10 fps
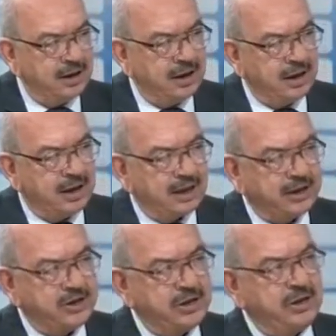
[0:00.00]

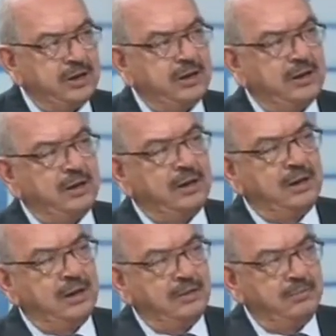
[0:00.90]
الخريجين
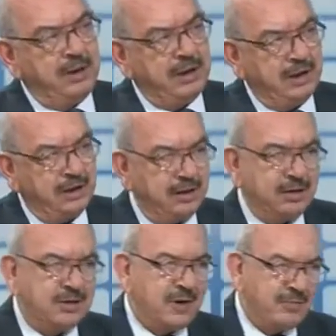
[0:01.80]
من
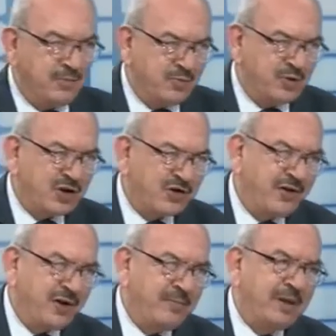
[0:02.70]
سواء من
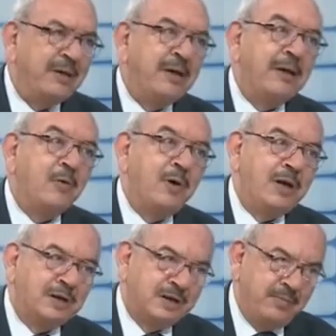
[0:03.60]
مستشفى من
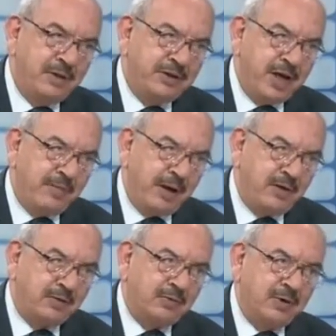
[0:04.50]
كلية الطب الجامعة
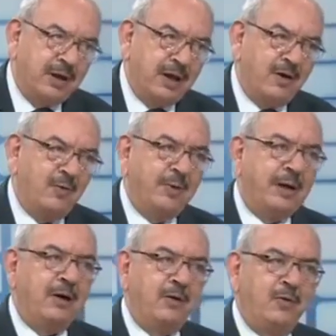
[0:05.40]
الأردنية أو من
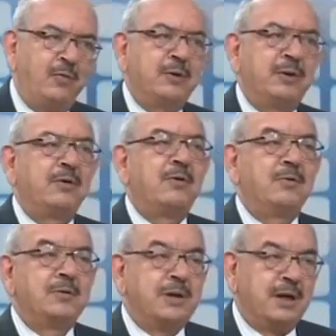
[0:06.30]
العلوم
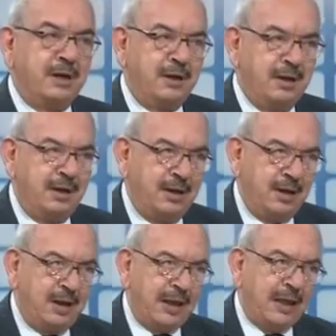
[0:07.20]
والتكنولوجيا
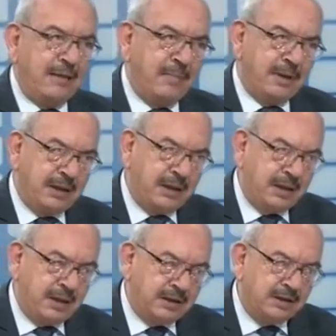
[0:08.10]
كم
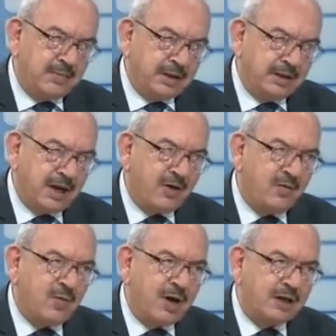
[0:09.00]
آه، يتم
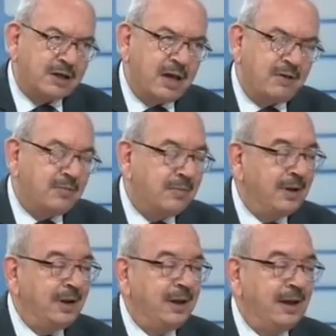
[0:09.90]
اختيارهم وارسالهم
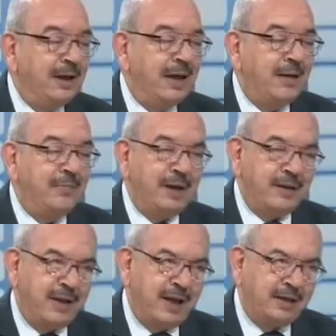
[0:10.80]
الى
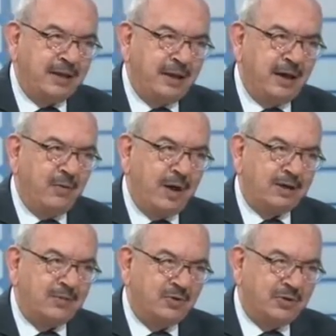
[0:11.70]
بعثات الى
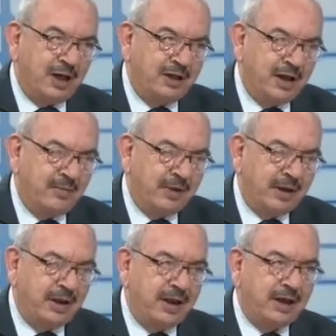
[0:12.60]
الولايات المتحده
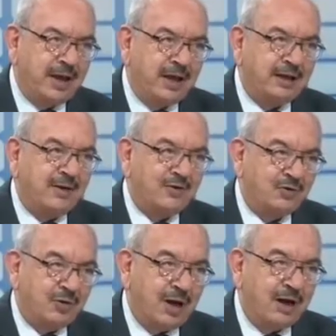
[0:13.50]
الامريكيه، كندا،
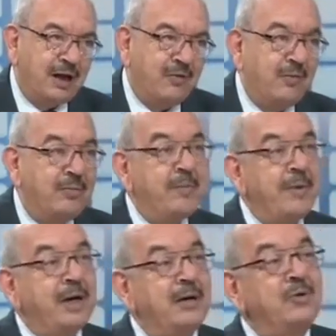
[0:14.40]
استراليا،
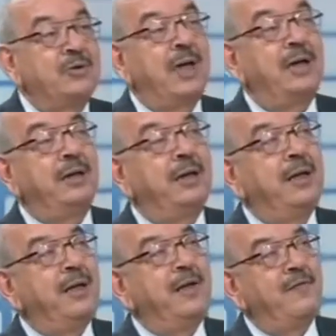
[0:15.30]
المملكه المتحده،
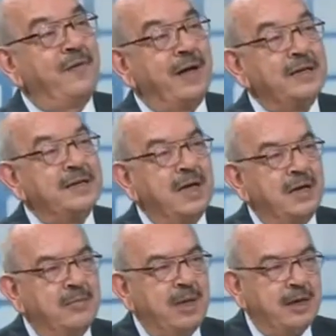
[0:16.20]
فرنسا،
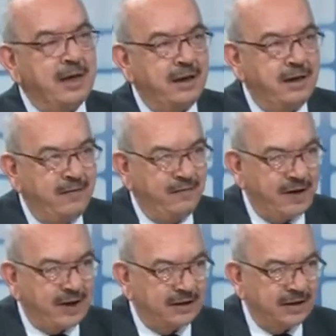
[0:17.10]
المانيا
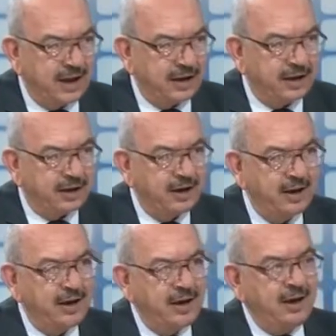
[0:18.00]
فقط لا غير.
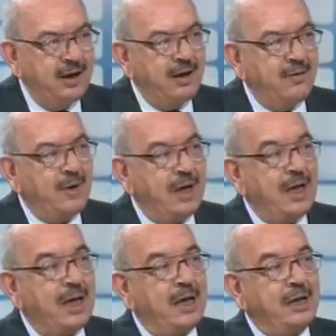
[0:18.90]

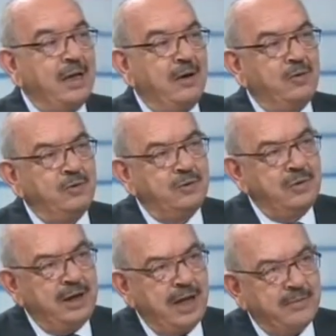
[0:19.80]
ويعودوا
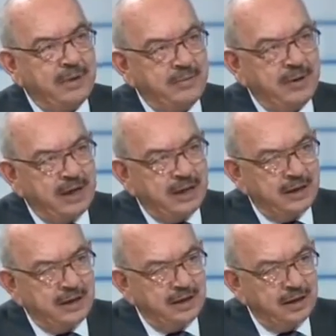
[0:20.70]
للعمل
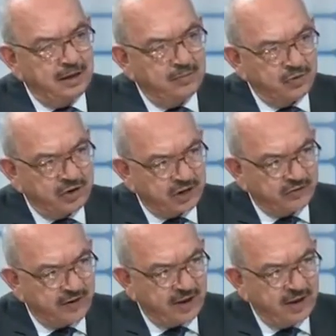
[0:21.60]
بهذه
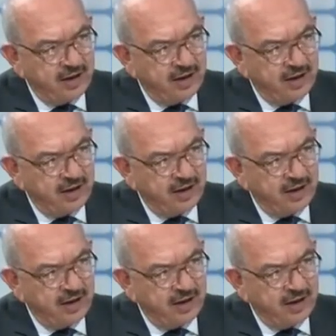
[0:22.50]
المستشفى